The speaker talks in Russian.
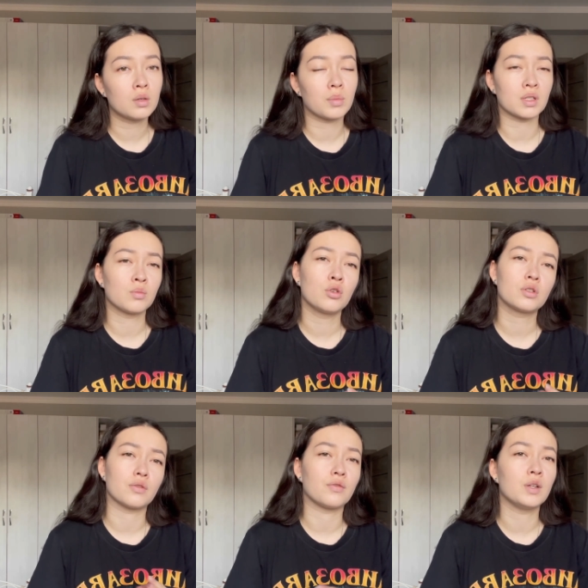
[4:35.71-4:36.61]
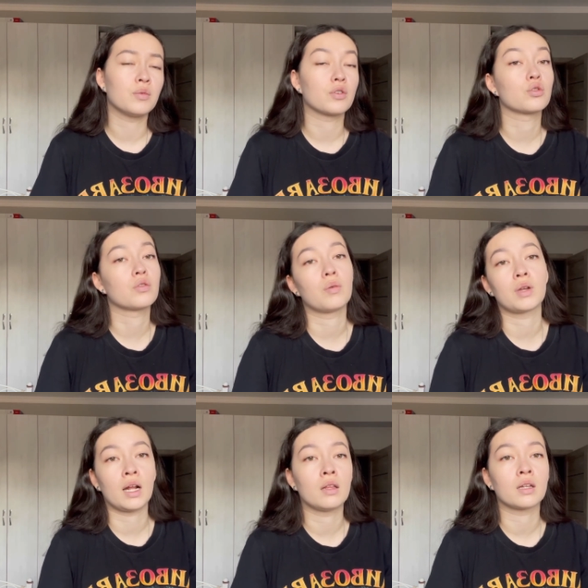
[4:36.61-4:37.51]
просмотр фильмов, которые вам
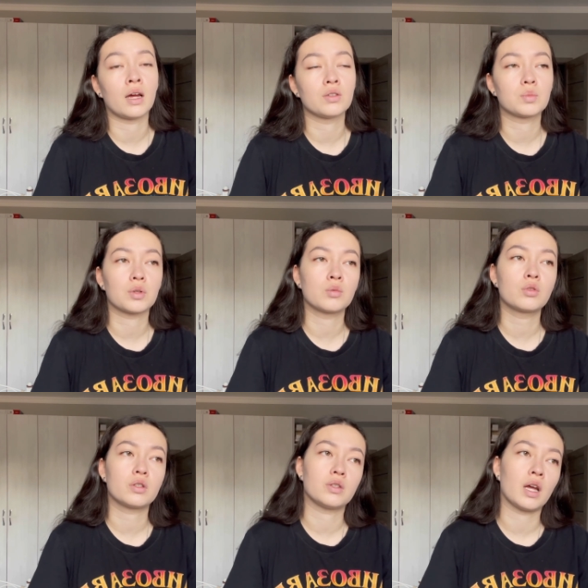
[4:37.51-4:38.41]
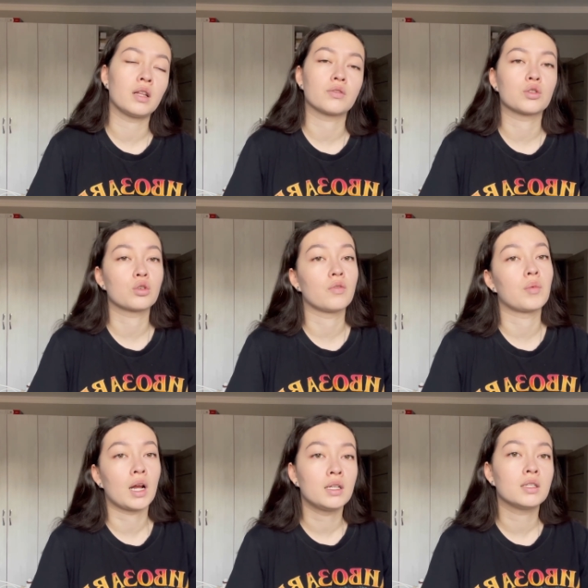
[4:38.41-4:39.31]
реально нравятся, просмотр сериалов, которые вам
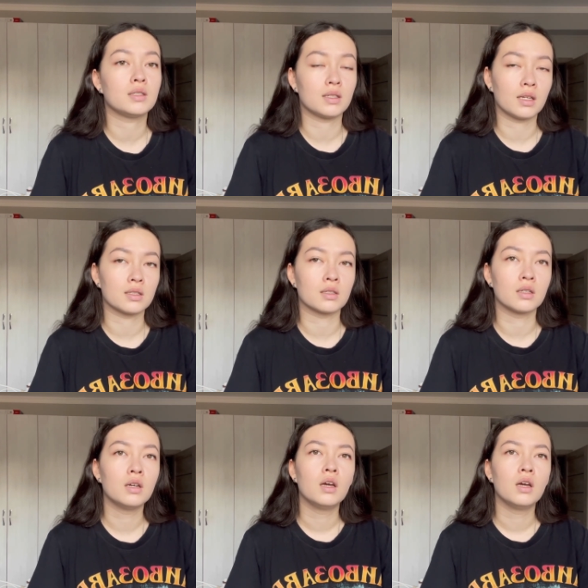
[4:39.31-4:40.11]
реально интересны,